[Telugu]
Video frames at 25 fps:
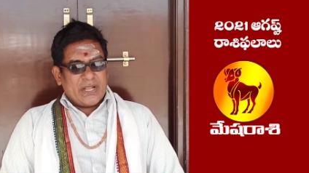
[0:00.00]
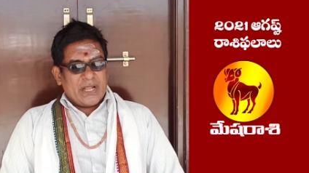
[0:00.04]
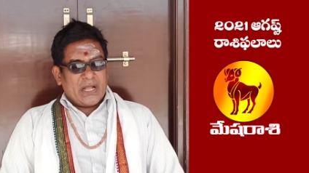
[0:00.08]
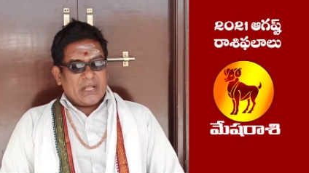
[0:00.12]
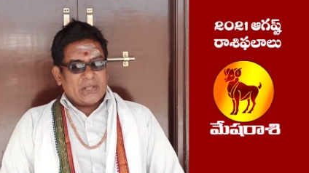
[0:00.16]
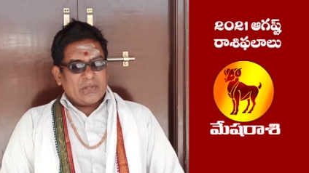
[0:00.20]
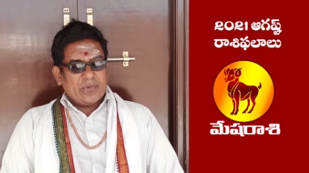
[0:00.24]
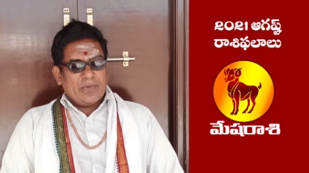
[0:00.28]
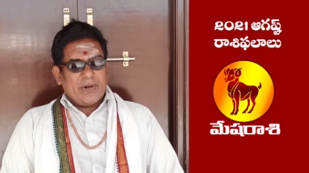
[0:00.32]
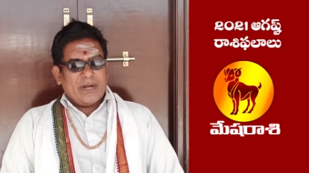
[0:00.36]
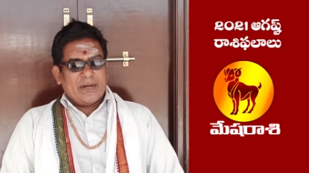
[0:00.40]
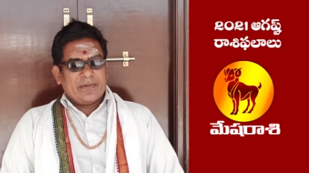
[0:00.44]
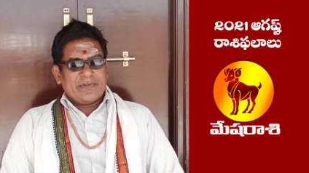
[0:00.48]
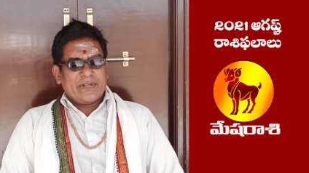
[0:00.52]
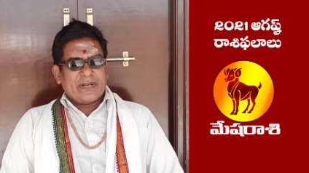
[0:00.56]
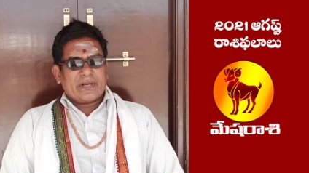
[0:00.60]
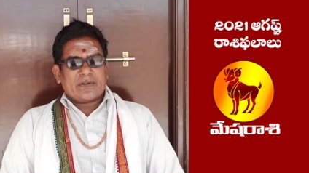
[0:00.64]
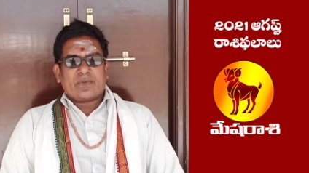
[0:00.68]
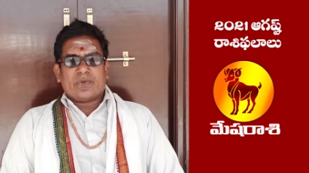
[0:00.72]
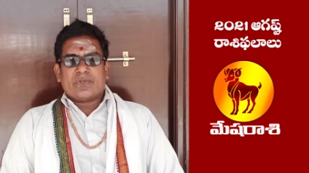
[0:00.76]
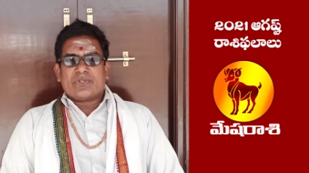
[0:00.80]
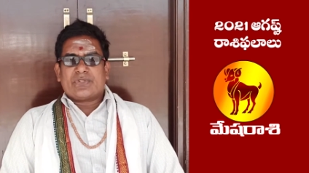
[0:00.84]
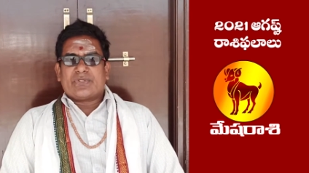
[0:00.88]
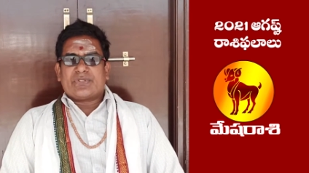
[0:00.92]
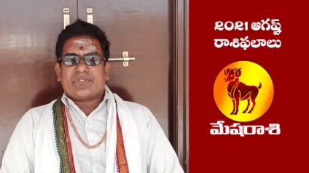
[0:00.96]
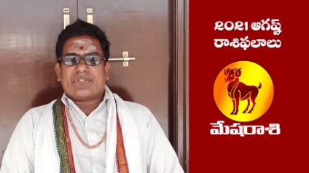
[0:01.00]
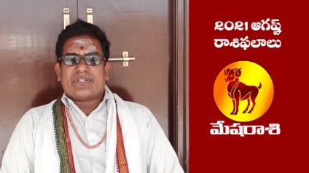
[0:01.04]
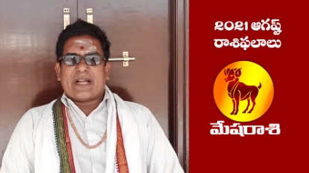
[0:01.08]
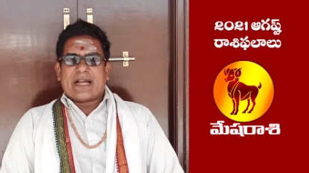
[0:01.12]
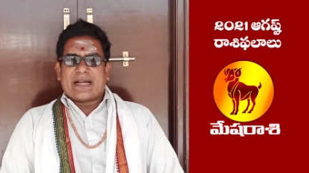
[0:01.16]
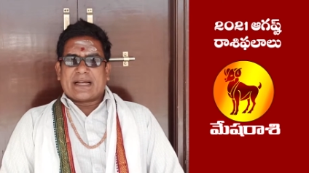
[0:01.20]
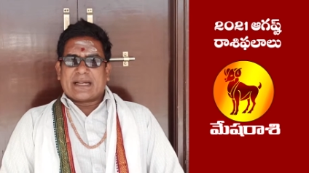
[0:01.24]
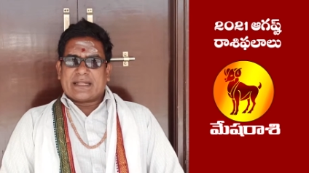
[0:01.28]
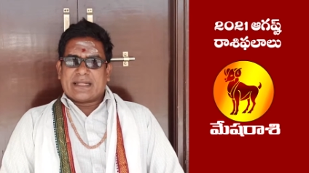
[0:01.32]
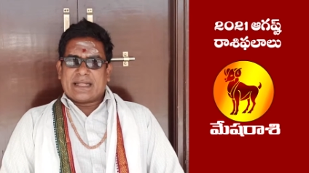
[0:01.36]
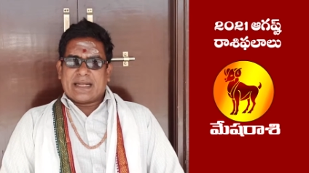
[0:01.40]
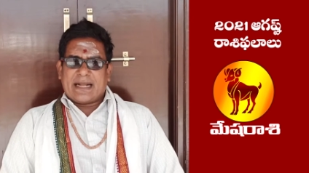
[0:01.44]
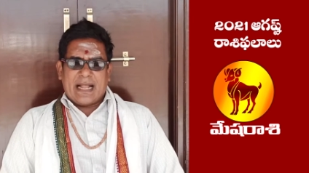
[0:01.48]
అందువల్ల వీరు కొంచెం
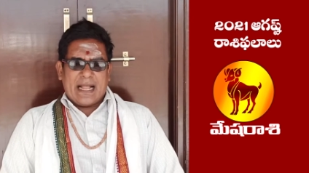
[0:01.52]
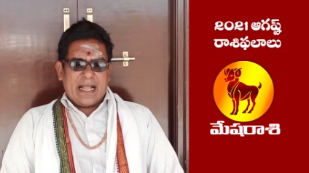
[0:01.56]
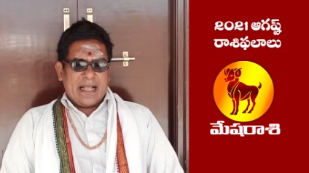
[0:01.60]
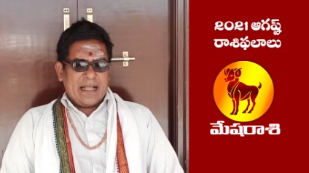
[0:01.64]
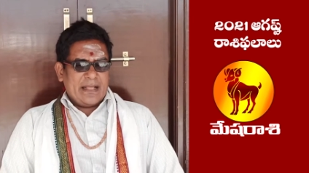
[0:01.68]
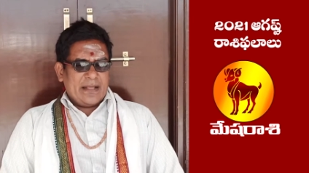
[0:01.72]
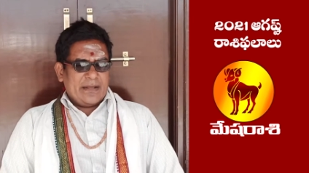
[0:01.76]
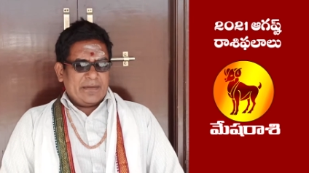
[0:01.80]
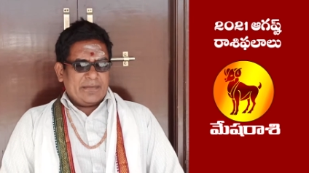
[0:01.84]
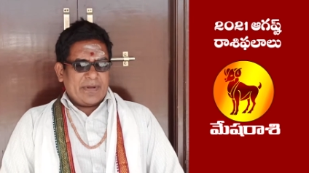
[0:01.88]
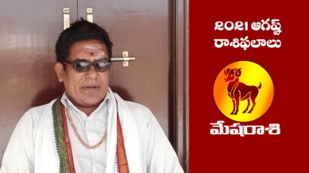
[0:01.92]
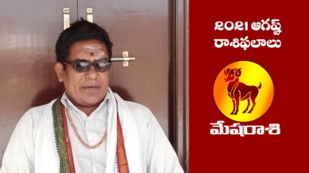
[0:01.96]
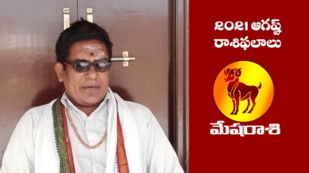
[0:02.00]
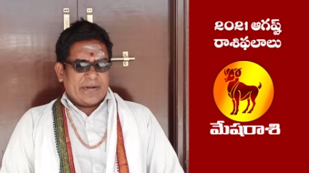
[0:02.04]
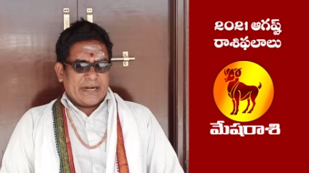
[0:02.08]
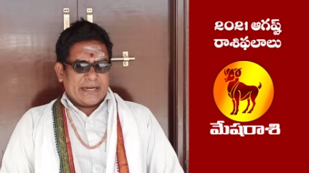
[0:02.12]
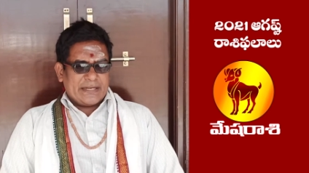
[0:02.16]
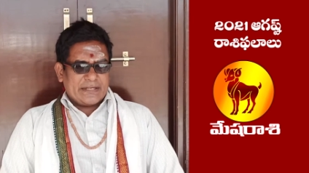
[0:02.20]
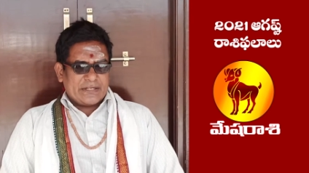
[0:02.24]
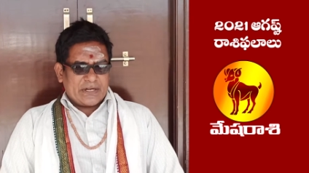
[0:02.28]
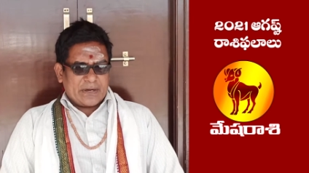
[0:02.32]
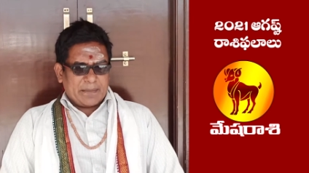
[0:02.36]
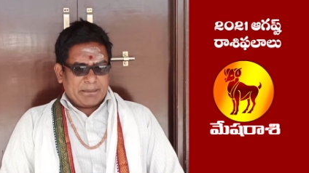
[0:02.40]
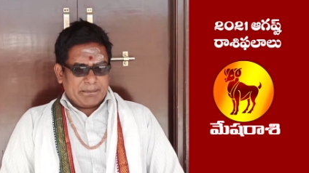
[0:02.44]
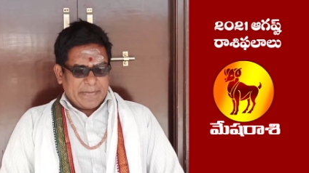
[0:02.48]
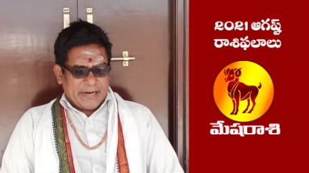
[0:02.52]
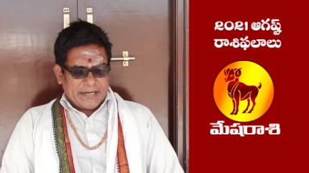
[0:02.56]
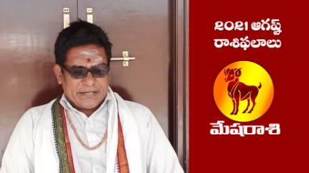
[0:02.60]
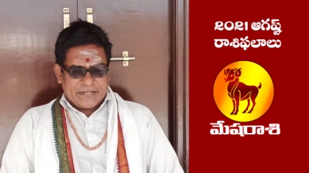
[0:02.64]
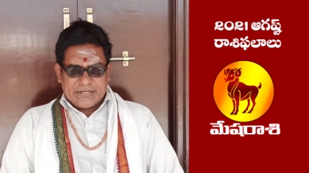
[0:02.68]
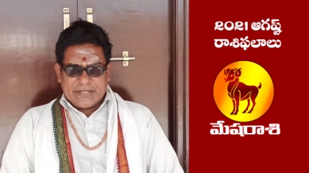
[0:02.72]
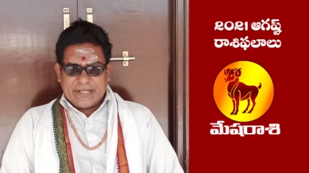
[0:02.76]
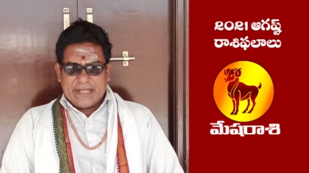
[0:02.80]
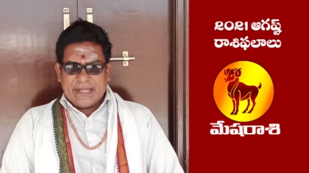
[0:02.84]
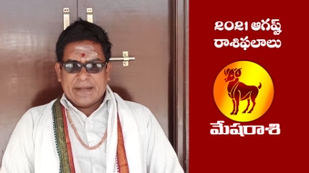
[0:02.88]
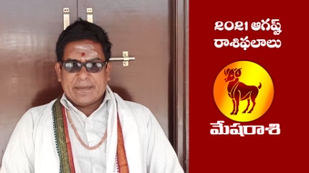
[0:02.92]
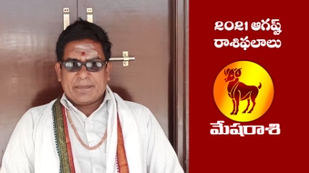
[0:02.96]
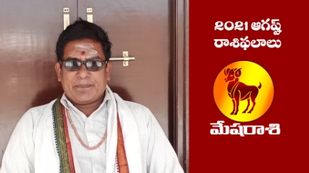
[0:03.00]
జాగ్రత్తగా వ్యవహరించడం
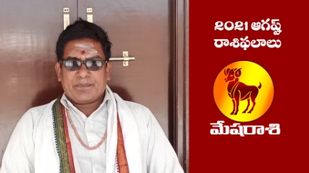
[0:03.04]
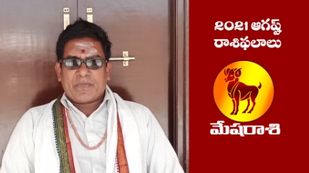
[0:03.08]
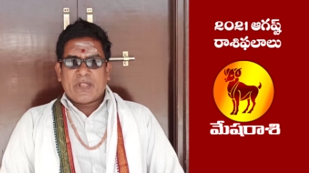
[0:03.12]
మంచిది